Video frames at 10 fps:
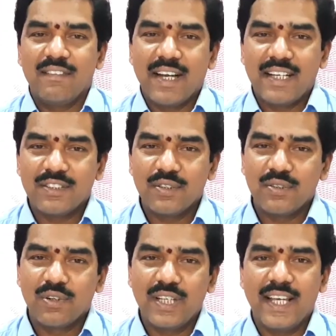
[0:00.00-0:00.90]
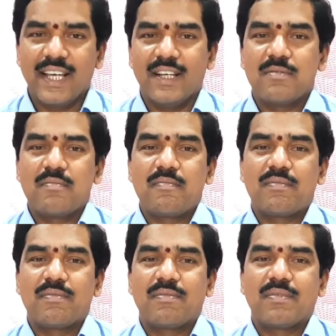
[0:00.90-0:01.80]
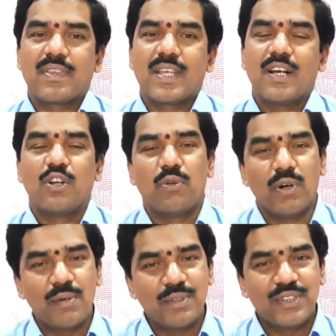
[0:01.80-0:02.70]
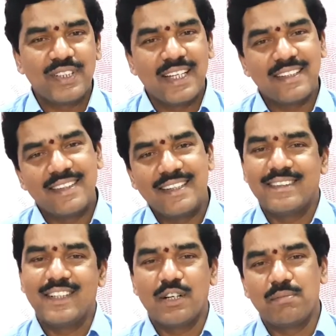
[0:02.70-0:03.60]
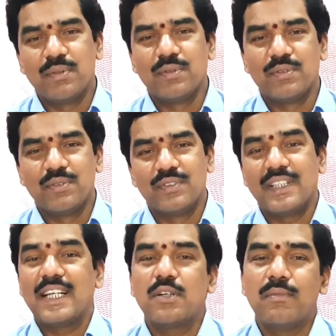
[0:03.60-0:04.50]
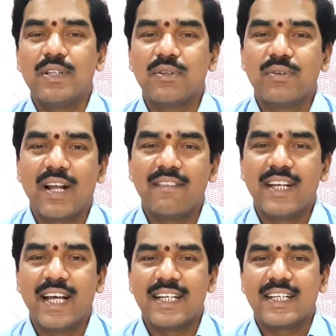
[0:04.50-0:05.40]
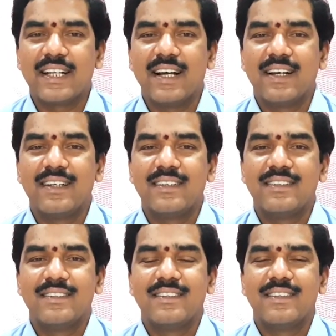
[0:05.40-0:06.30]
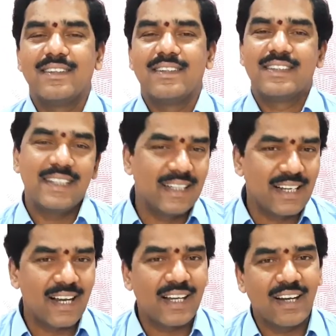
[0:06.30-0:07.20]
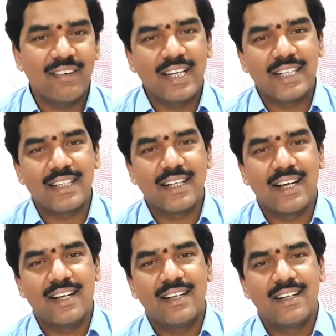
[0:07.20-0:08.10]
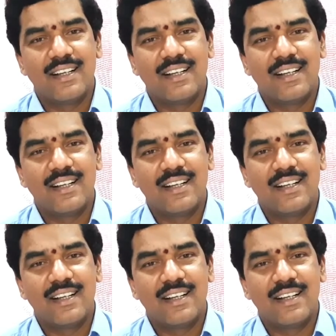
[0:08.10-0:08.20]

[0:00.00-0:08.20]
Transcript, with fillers: ఈ వైరస్ సోకి రోగం వచ్చిందని తెలిసినప్పుడు దానికి మందు కూడా వేయాలి కదా టీకా కావాలి కదా